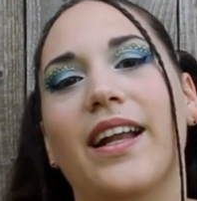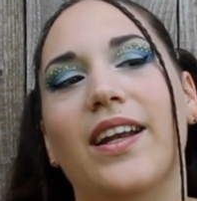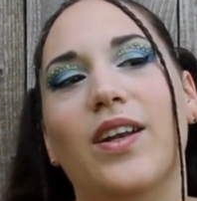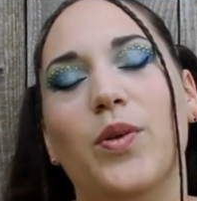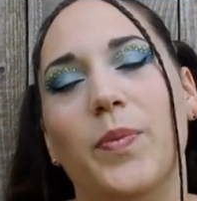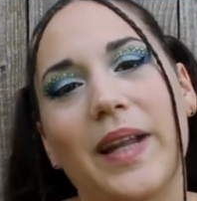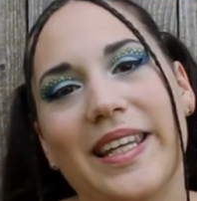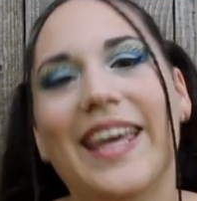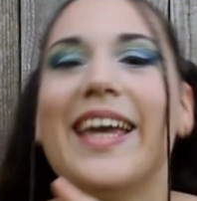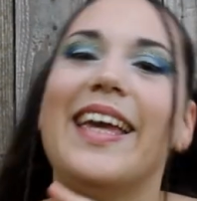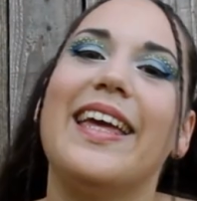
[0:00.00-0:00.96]
le
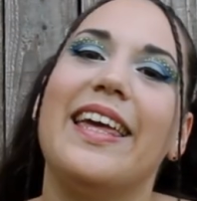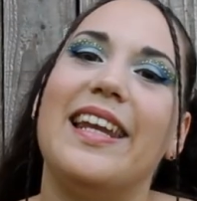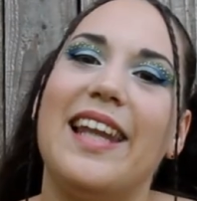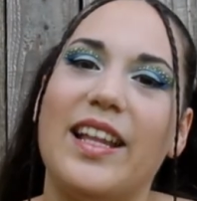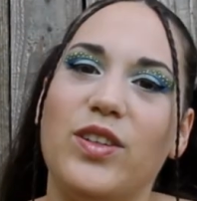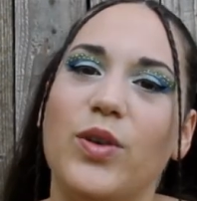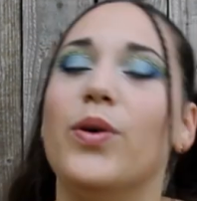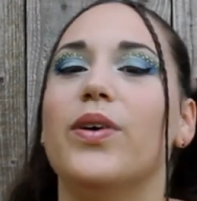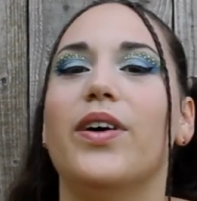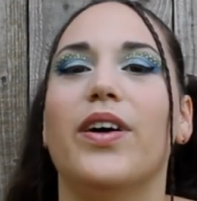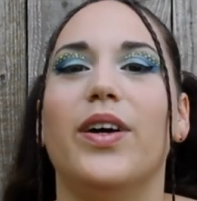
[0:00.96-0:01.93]
bélier et
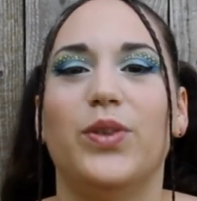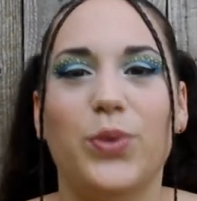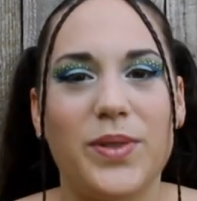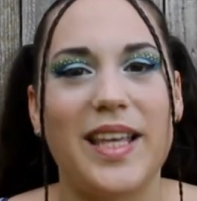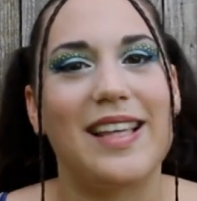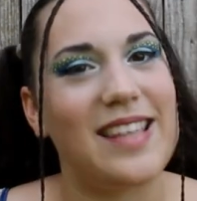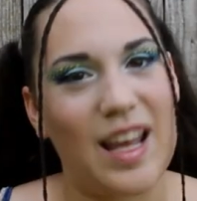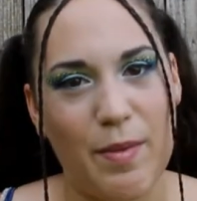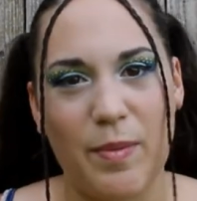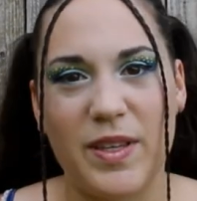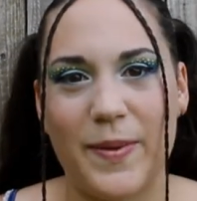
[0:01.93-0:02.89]
l'agneau, euh, tout ça c'est
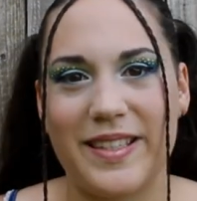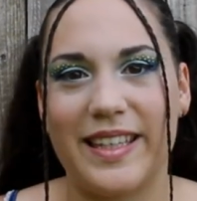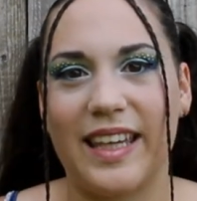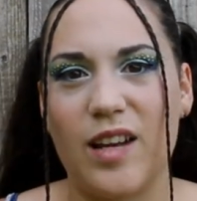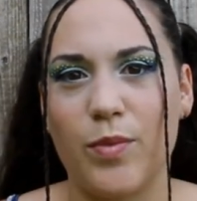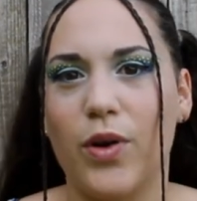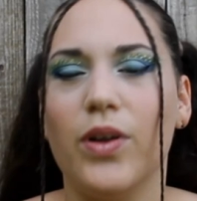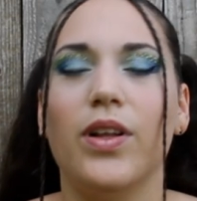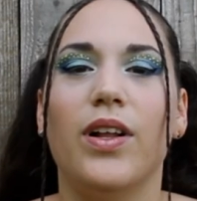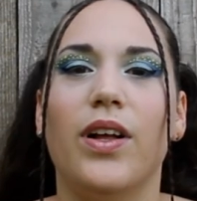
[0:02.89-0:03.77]
la même espèce également.